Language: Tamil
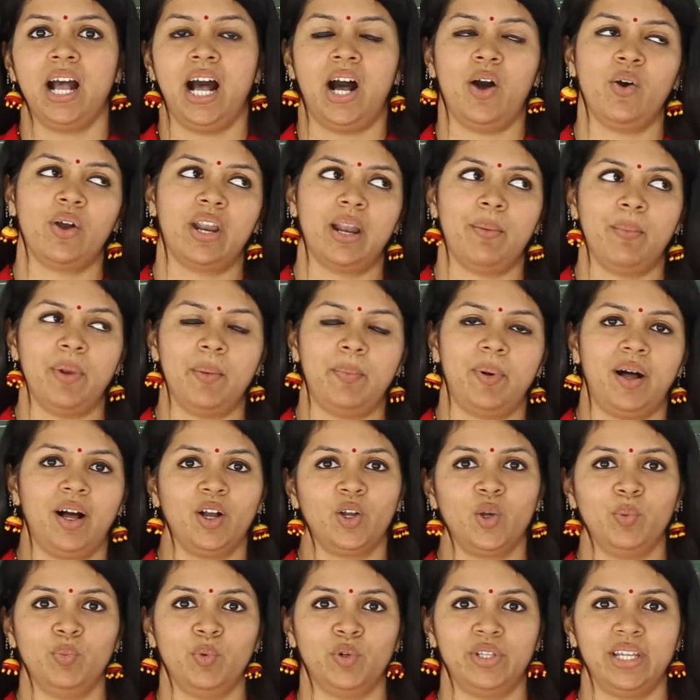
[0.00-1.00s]
அவங்க நம்மளை
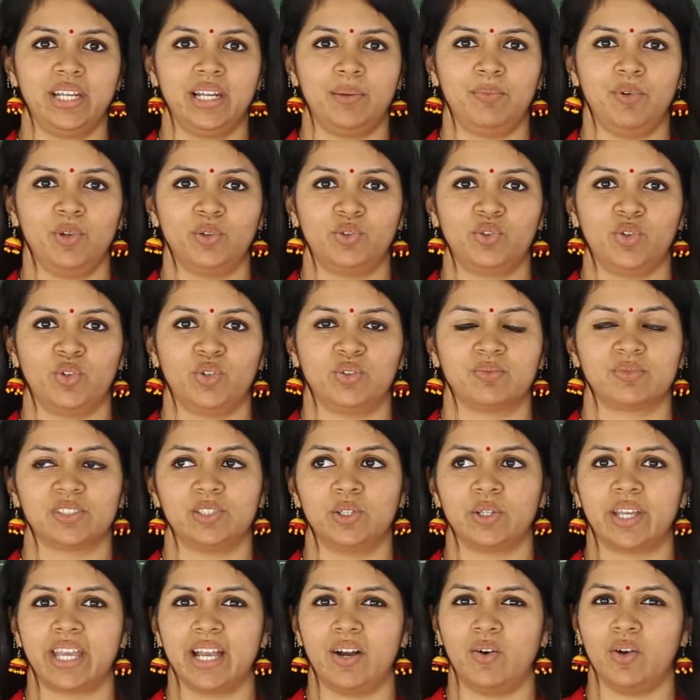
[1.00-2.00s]
பார்க்கும்போதே நம்மளுக்கு தோணும்
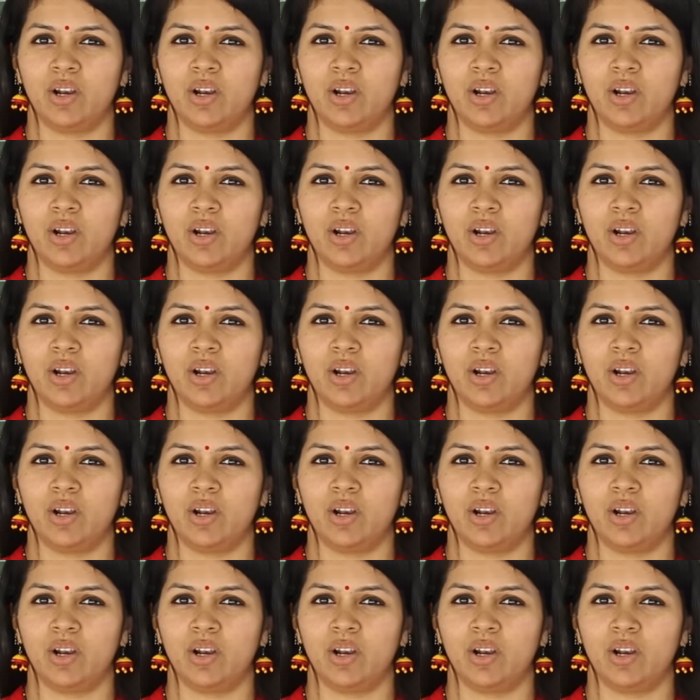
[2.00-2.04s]
ஓகே